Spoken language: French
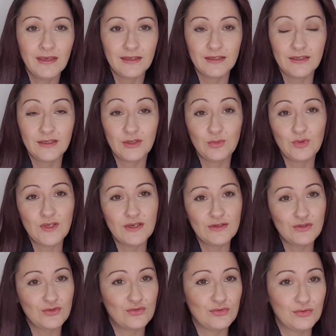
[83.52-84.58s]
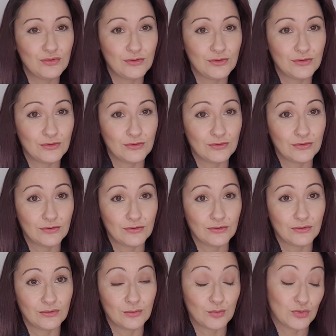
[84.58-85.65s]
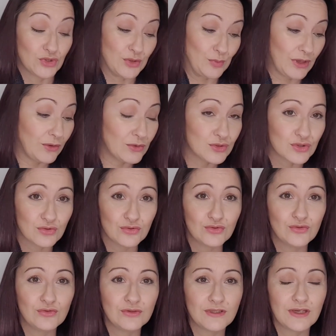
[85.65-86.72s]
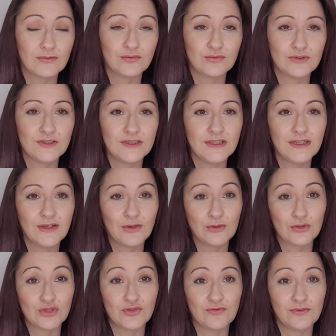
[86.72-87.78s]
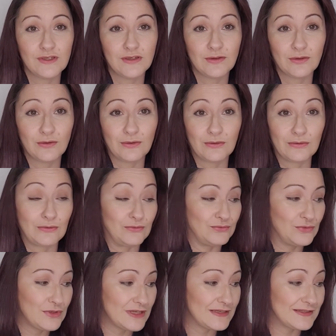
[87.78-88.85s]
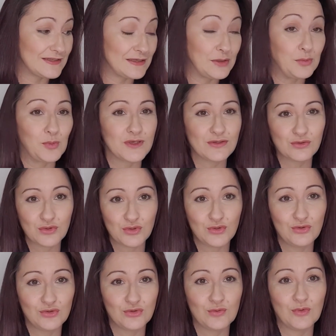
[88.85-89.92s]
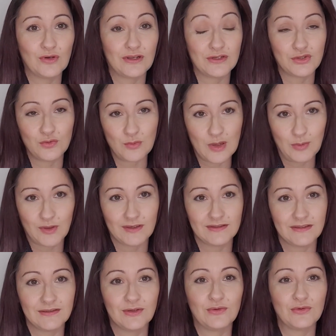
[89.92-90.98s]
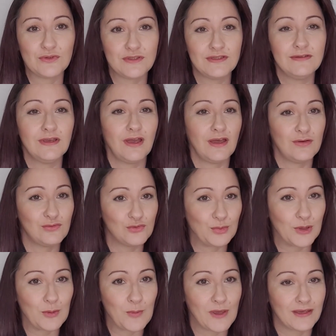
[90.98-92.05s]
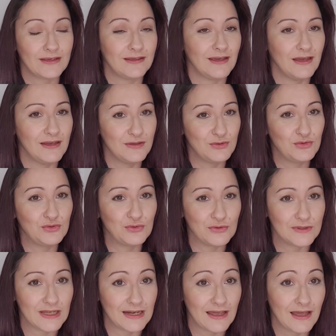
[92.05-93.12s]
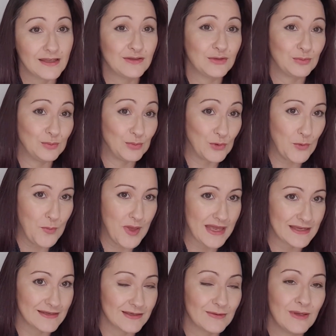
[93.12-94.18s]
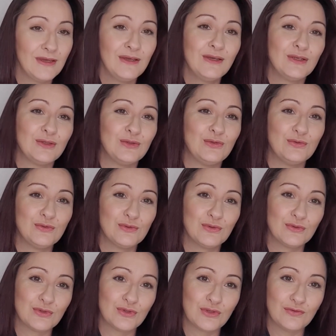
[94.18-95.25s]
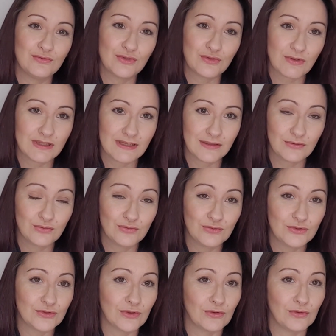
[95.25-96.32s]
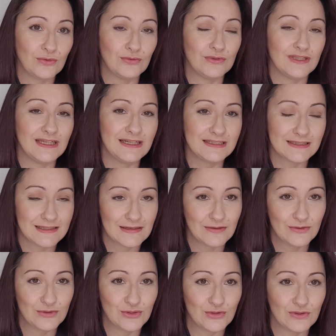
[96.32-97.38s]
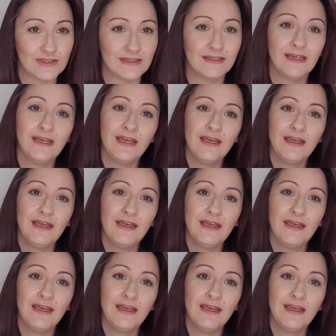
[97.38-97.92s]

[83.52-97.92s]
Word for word: Et bien sûr, euh, bon, j'ai pas grand chose d'autre à vous dire. Je vais euh, vous laisser parce que justement là, je m'apprêtais aussi à vous préparer un tuto nail art pour Pâques. Donc, euh, je vous souhaite à tous une excellente journée